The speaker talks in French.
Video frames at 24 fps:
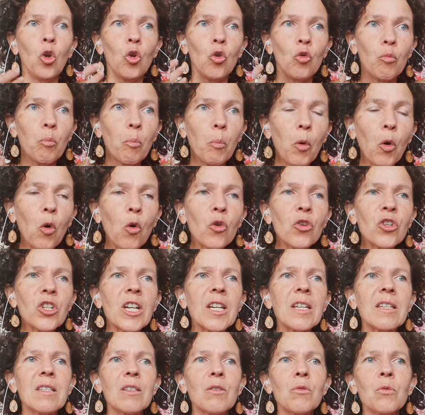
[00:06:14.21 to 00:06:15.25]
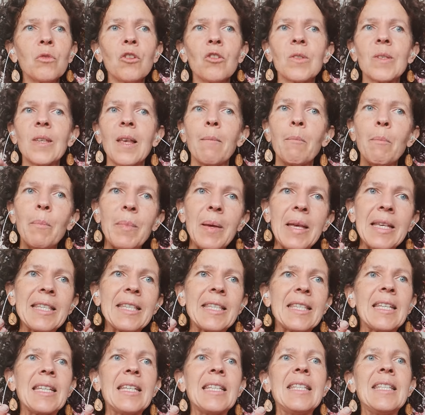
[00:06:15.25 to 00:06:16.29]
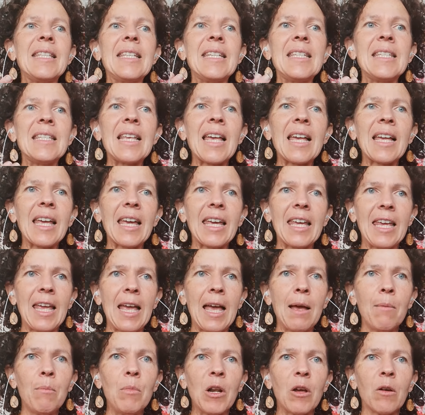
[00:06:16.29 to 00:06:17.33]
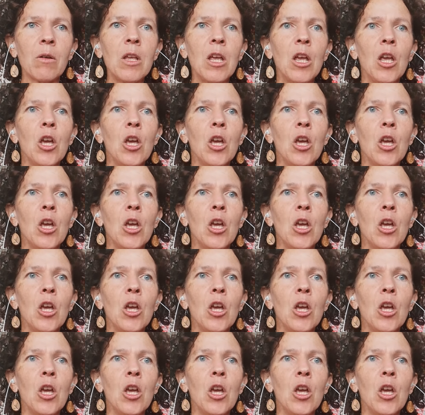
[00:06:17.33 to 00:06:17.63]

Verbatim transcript: Une projection dans un passé désagréable